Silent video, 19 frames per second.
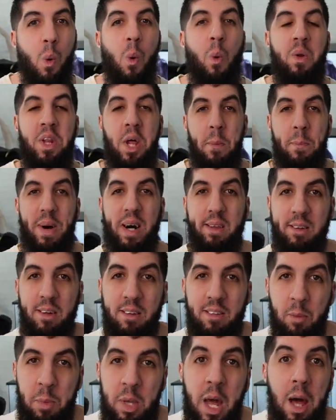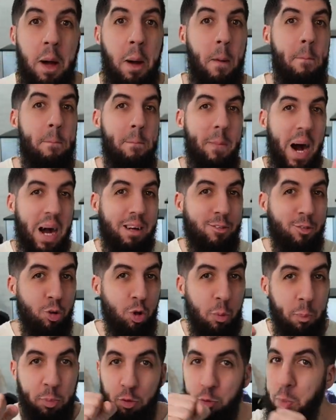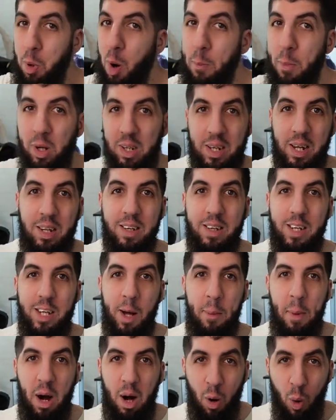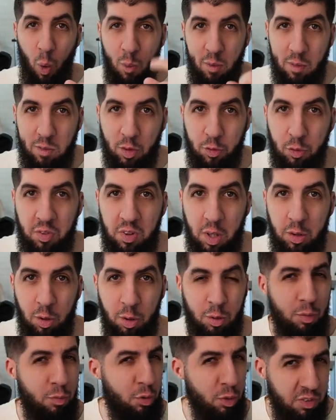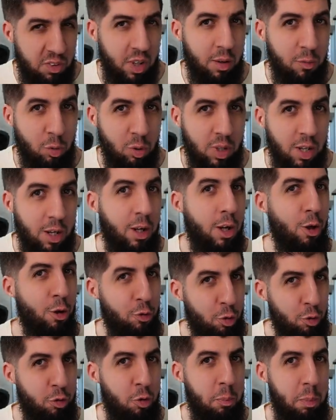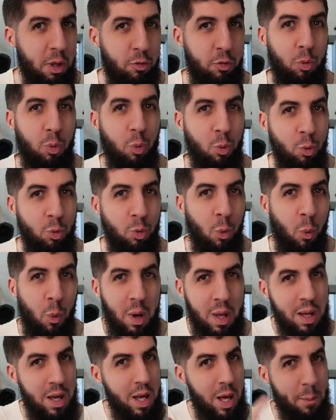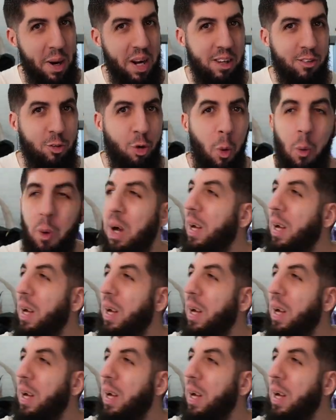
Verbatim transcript: On est parti les amis, max de pouces bleus en mode Dama, On va voir ce que ça donne, faut-il invoquer sur ce perso ou non Et eh bah ben, let's go